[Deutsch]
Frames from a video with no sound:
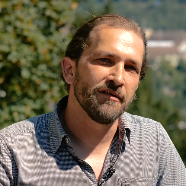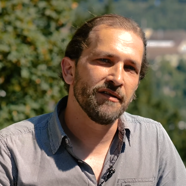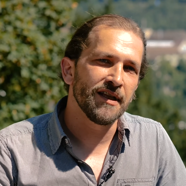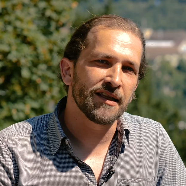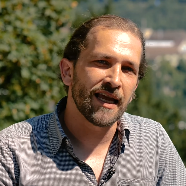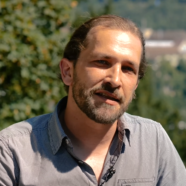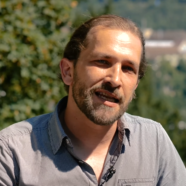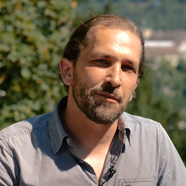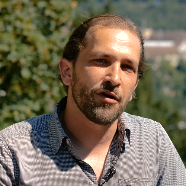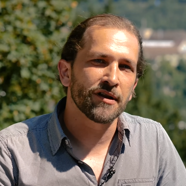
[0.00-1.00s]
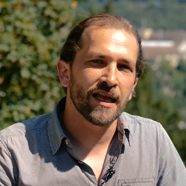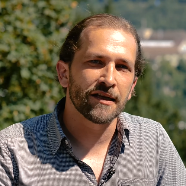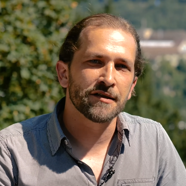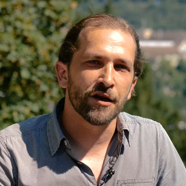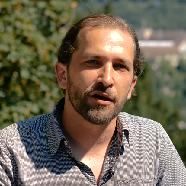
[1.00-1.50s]
weil der Zusammenhalt
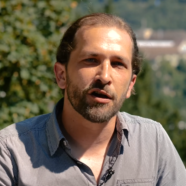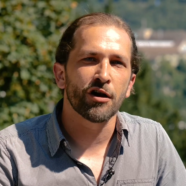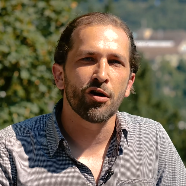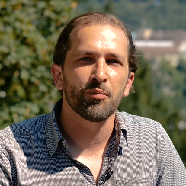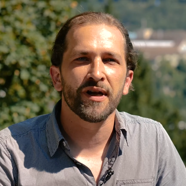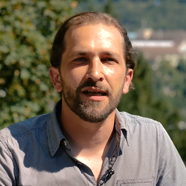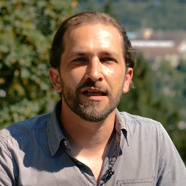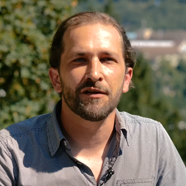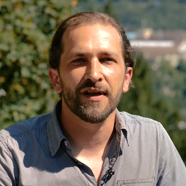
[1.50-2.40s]
eigentlich das Rückgrat bildet,